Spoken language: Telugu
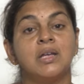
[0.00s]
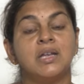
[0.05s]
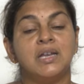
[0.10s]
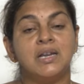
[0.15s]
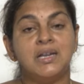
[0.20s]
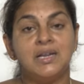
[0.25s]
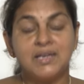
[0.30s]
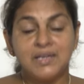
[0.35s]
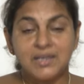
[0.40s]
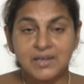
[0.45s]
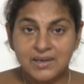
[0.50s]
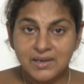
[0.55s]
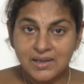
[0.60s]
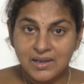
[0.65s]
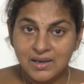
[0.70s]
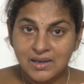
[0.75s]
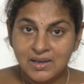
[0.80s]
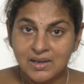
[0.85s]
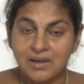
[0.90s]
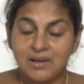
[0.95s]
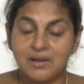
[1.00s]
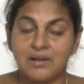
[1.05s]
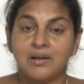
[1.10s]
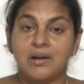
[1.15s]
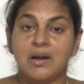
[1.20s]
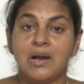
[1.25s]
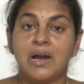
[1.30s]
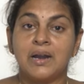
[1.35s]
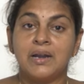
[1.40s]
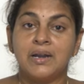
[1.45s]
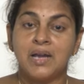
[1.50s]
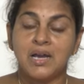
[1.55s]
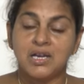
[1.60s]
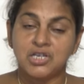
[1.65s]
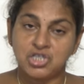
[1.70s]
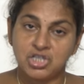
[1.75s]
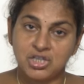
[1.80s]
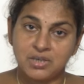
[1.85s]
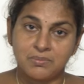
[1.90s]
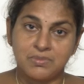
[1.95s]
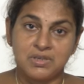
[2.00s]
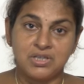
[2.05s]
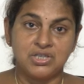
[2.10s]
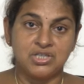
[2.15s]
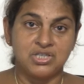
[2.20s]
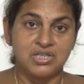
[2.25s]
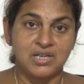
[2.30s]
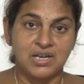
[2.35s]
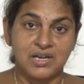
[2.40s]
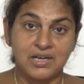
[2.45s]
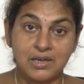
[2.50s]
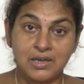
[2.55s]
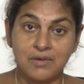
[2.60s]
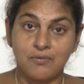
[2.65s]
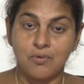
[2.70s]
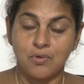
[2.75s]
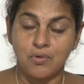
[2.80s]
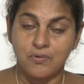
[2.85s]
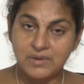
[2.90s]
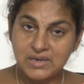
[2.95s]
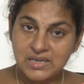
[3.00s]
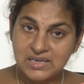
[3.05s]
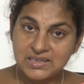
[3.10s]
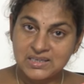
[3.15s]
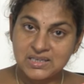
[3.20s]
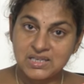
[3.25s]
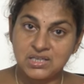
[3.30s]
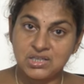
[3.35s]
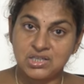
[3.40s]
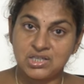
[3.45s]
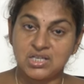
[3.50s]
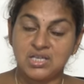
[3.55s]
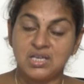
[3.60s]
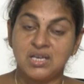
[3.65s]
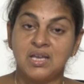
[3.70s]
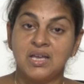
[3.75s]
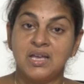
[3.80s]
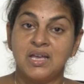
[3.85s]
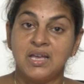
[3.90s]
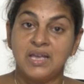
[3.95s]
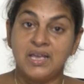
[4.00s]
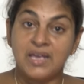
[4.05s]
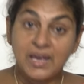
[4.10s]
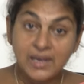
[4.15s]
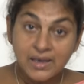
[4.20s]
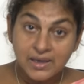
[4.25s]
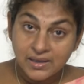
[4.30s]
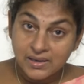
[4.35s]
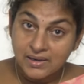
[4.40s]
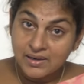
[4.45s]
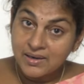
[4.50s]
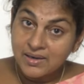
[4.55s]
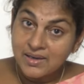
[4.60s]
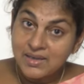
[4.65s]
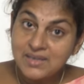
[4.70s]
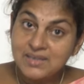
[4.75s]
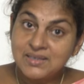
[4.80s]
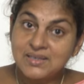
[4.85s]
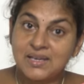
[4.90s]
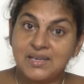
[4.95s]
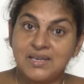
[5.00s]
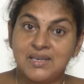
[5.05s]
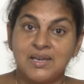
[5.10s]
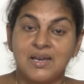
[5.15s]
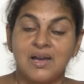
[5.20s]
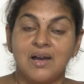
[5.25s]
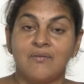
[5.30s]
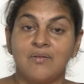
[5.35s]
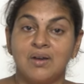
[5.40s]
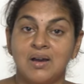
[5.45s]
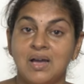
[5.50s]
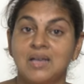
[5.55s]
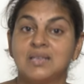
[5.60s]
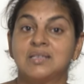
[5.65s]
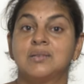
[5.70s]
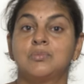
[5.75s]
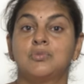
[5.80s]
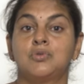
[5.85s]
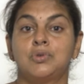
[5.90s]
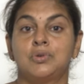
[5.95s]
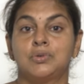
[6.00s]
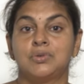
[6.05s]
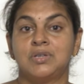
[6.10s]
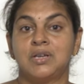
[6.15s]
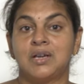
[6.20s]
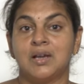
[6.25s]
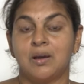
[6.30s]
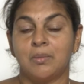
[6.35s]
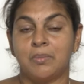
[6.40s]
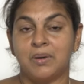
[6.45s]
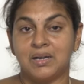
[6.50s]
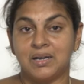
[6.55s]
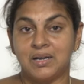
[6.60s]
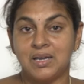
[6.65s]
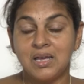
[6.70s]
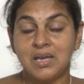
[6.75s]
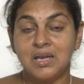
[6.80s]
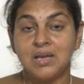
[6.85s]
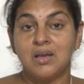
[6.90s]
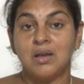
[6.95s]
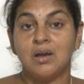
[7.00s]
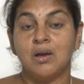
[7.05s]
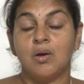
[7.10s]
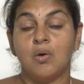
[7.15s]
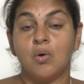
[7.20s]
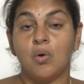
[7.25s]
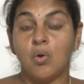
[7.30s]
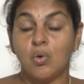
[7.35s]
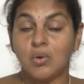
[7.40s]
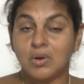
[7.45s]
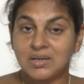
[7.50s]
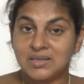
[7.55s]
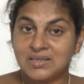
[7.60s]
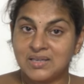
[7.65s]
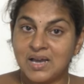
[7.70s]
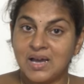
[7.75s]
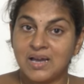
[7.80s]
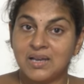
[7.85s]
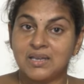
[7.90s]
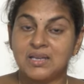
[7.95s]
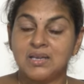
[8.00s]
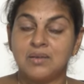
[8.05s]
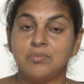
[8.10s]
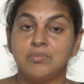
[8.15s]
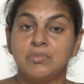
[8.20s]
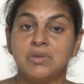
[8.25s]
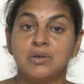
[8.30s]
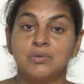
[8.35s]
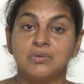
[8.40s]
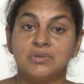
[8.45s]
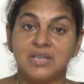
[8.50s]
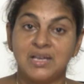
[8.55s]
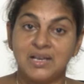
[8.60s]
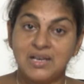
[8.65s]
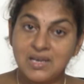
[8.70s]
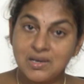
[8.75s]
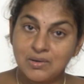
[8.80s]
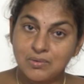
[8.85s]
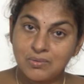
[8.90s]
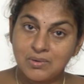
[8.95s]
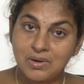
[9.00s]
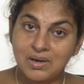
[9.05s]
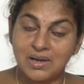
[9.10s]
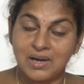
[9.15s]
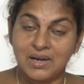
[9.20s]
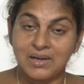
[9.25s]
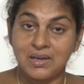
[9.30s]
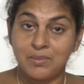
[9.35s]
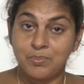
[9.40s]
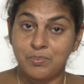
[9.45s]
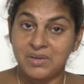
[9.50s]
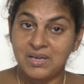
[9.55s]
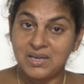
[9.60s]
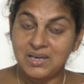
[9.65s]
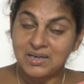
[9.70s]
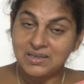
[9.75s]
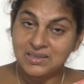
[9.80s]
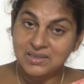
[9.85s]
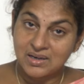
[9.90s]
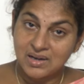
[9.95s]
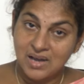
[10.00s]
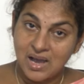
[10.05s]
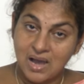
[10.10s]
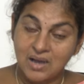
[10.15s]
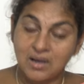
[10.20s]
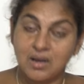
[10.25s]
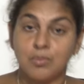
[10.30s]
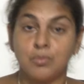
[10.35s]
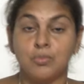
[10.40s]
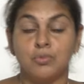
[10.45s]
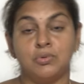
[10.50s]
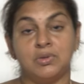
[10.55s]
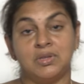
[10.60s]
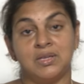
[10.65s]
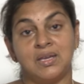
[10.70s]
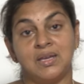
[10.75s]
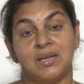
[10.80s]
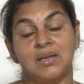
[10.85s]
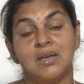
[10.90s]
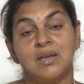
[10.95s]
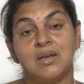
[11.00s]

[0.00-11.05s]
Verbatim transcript: ఇంటర్నల్గా అండాశయం నుంచి అంటే ఓవరీస్ నుంచి ఎగ్ రిలీజ్ అయ్యే అవకాశం ఉంటుంది కాబట్టి ఒక్కొక్కసారి మీకు తెలియకుండా అంటే పీరియడ్స్ రాకముందే